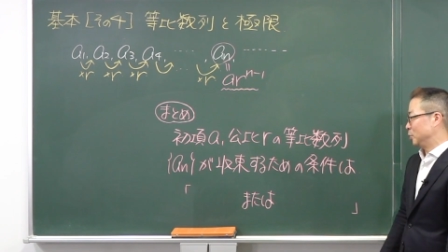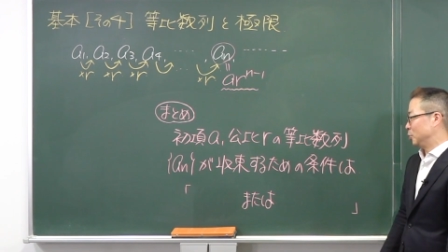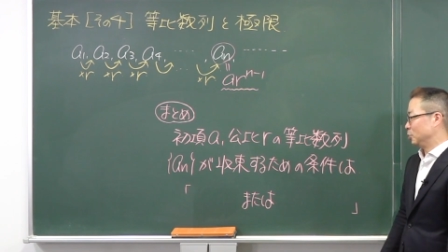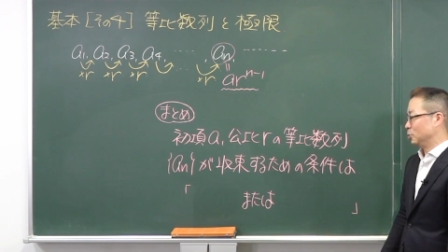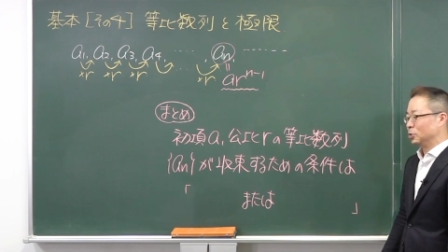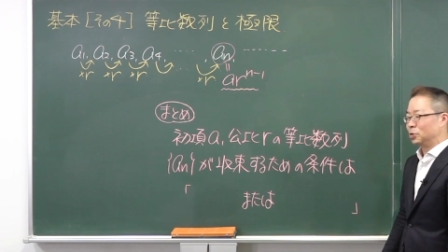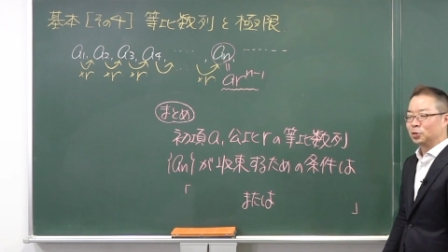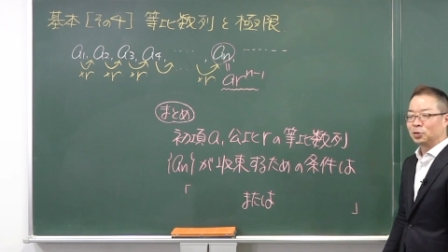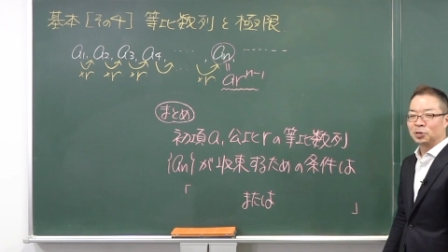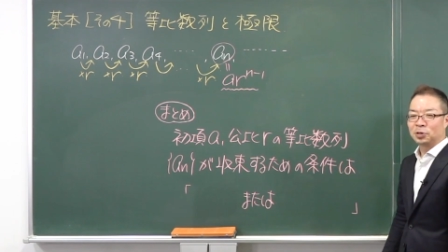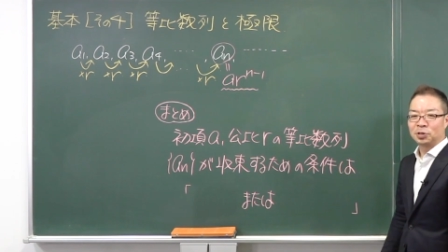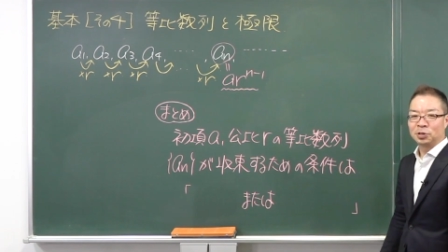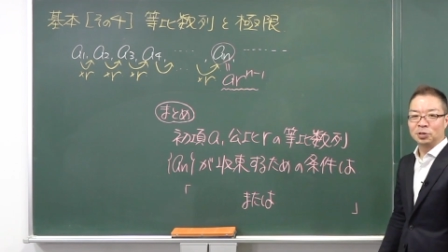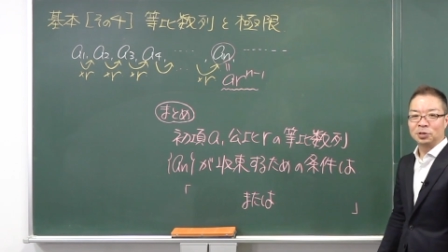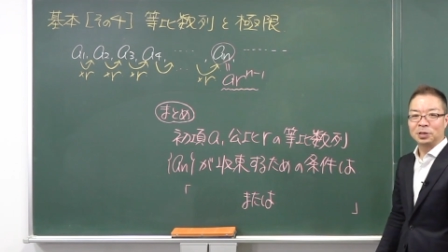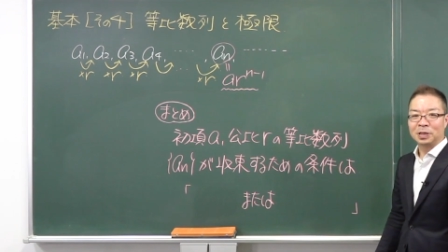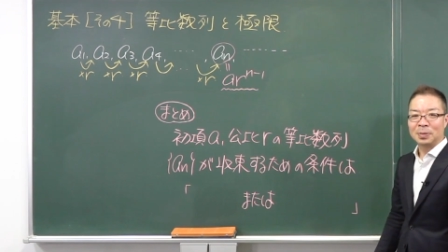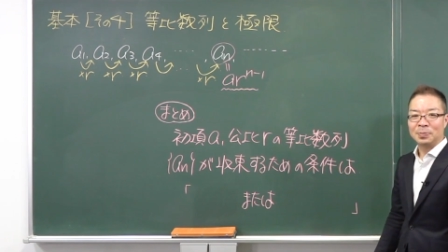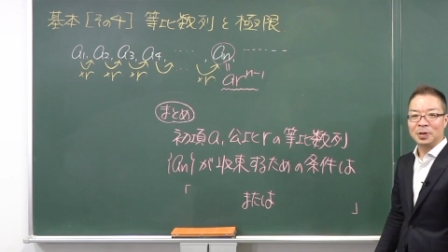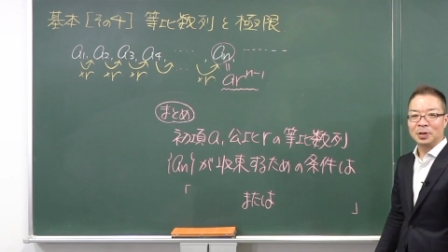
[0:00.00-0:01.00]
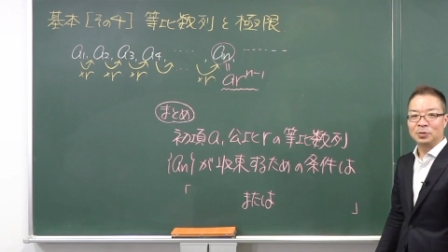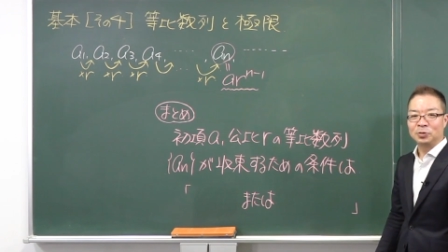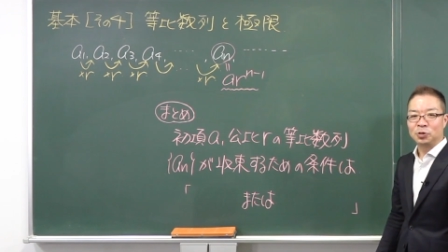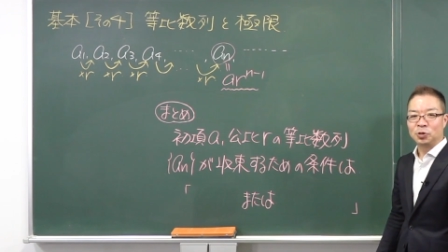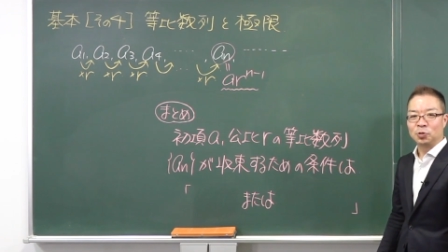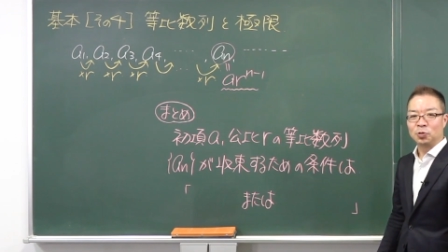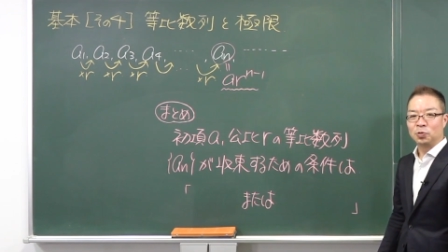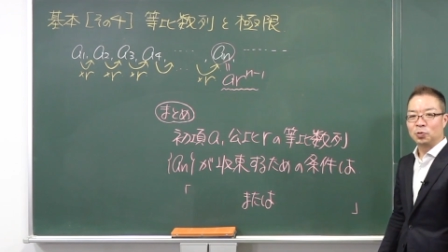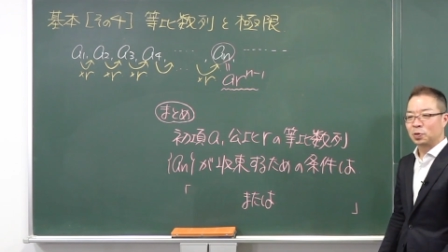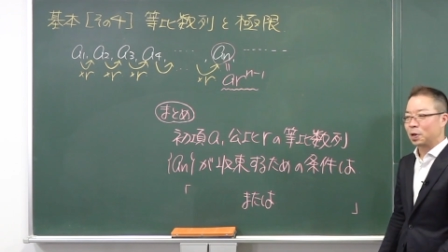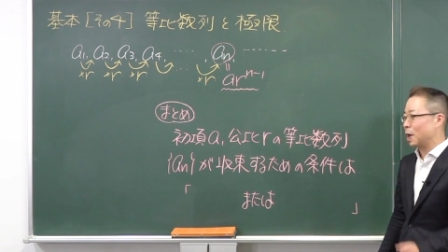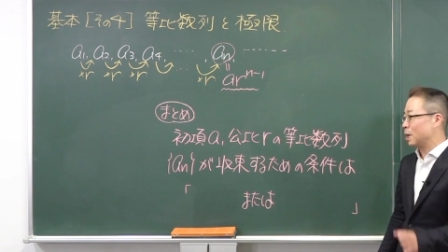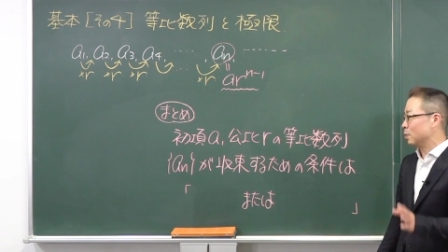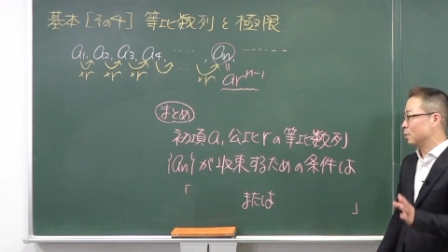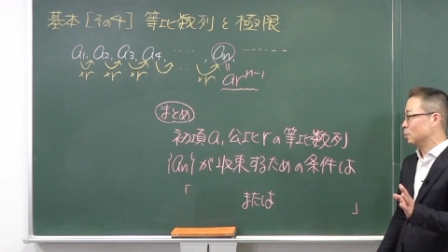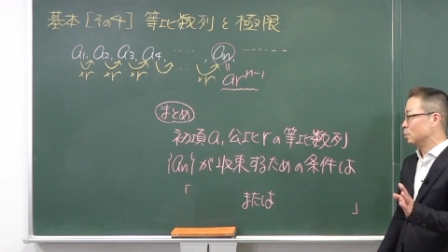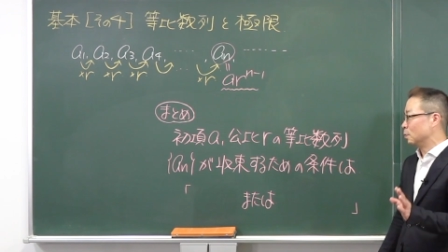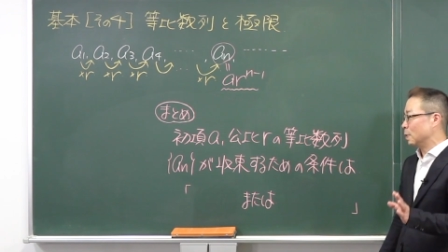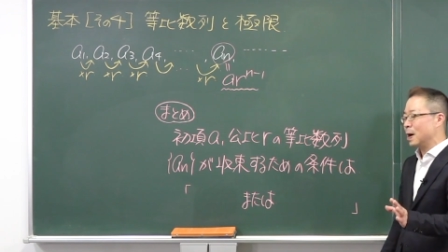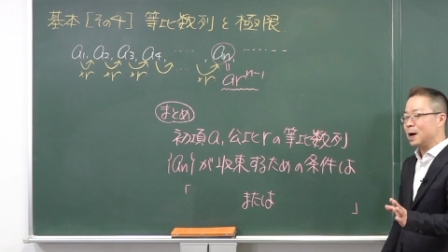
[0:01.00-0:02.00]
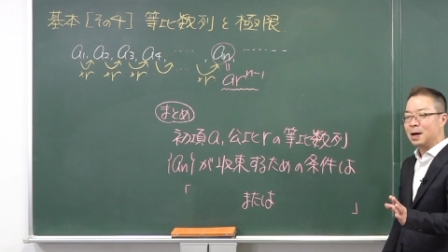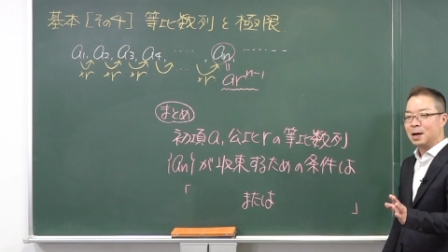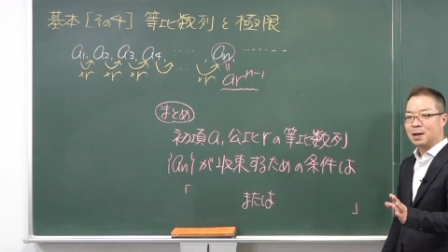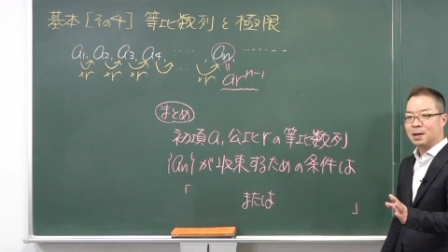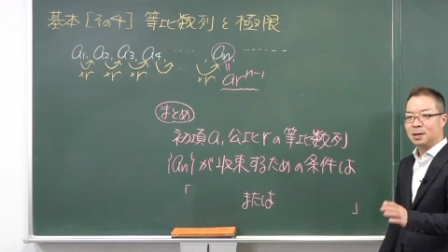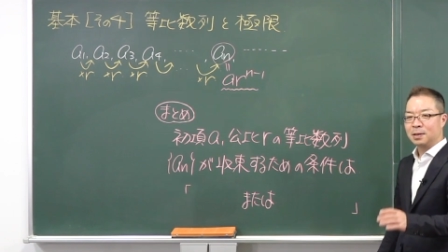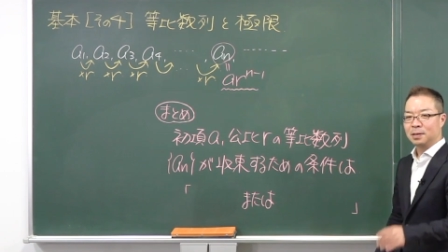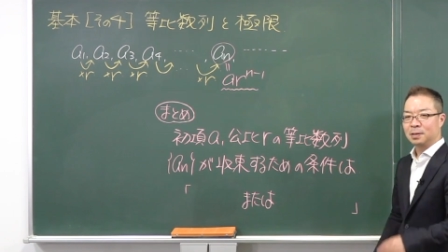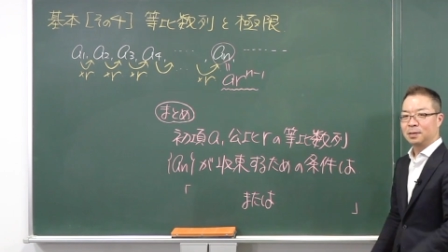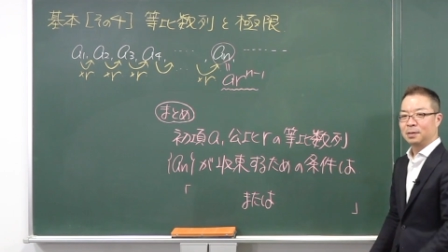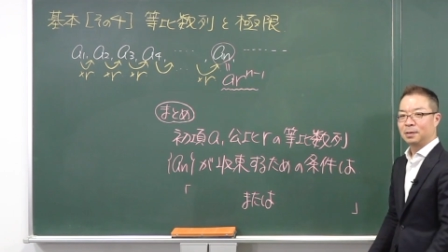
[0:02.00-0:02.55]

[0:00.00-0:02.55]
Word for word: 収束するための条件は、